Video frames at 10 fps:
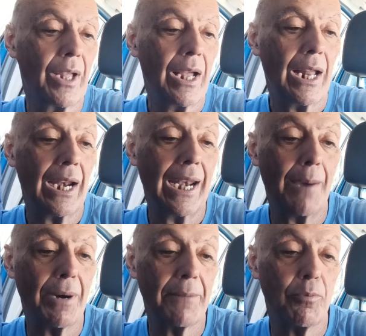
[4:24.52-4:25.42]
La
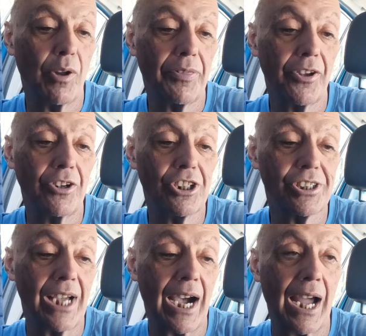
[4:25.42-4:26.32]
manipulación
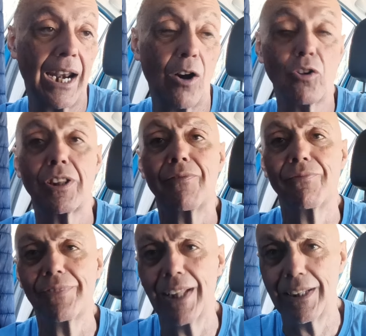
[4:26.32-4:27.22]
está a la orden
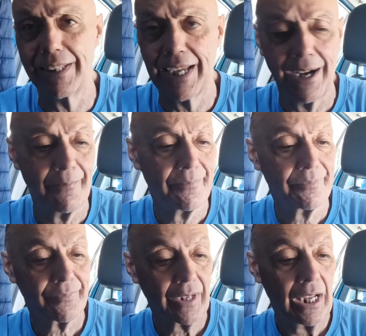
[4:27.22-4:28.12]
del día.
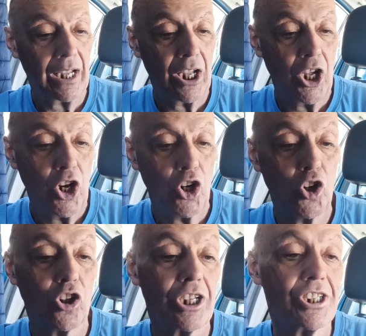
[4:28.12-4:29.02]

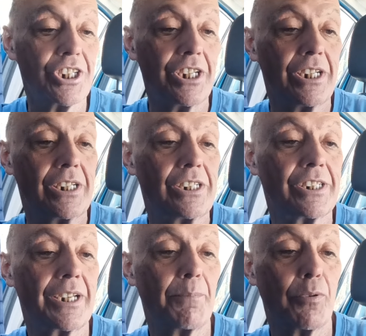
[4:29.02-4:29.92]
Lo que sí
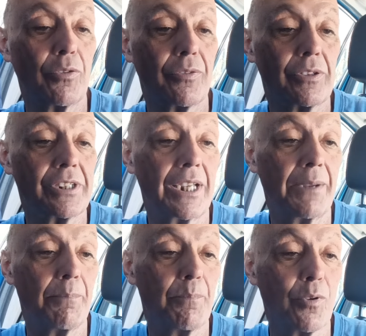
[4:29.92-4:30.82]
se,
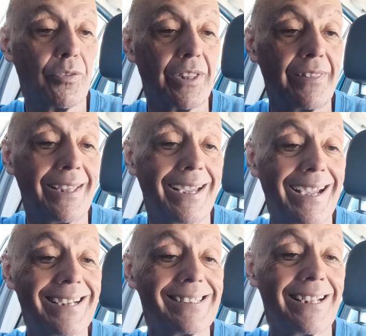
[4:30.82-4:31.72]
procede
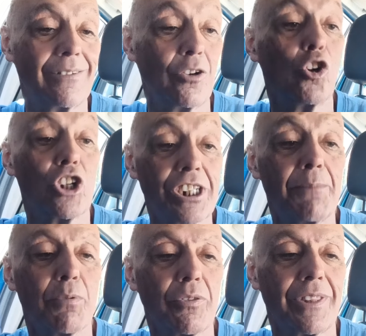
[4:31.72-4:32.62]
es
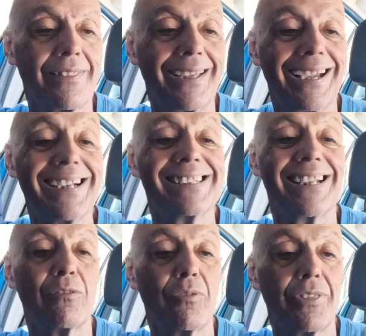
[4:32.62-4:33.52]
procede es
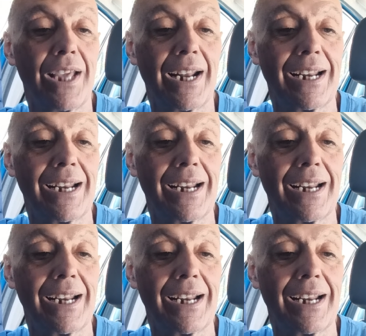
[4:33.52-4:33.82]
denunciar